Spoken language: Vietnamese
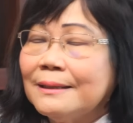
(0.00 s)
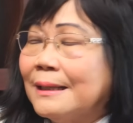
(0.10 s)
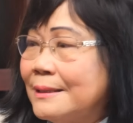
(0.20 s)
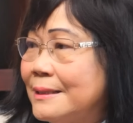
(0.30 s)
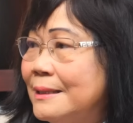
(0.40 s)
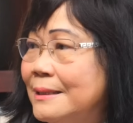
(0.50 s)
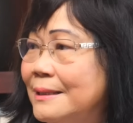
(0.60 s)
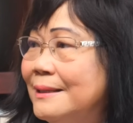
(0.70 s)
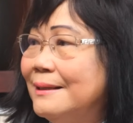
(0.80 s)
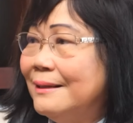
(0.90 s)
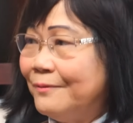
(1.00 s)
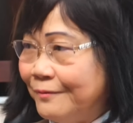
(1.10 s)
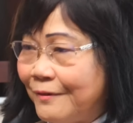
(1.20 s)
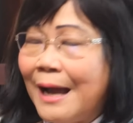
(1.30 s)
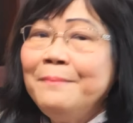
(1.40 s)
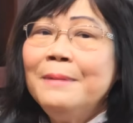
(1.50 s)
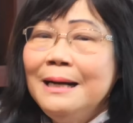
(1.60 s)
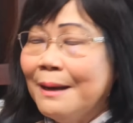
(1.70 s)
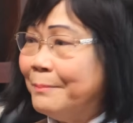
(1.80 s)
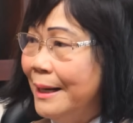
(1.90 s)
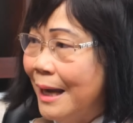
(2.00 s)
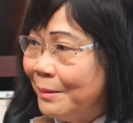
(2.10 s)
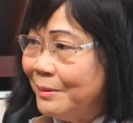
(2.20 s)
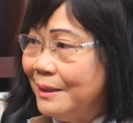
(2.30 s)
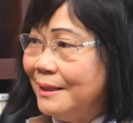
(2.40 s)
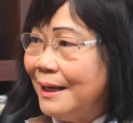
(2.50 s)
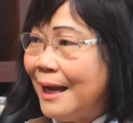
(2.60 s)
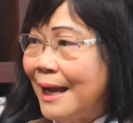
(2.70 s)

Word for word: thật sự phải mình là mình không yeah. Dạ.